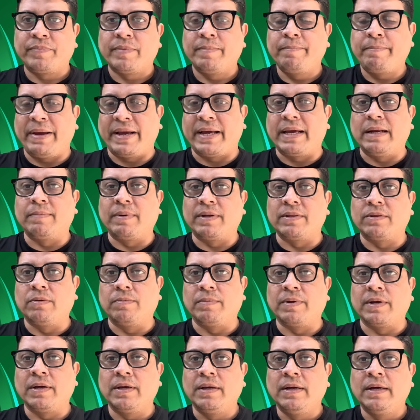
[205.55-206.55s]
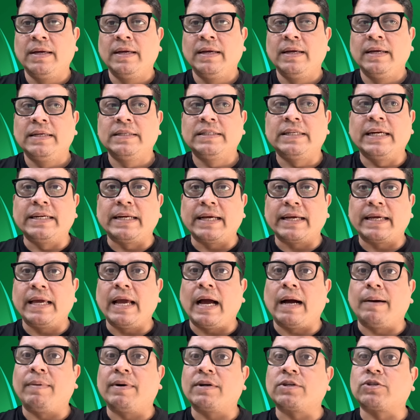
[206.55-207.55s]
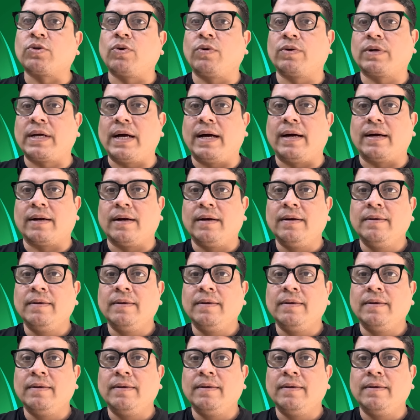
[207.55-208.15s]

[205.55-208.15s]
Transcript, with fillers: প্যাকের মাধ্যমে সেটা কি আবার সরকার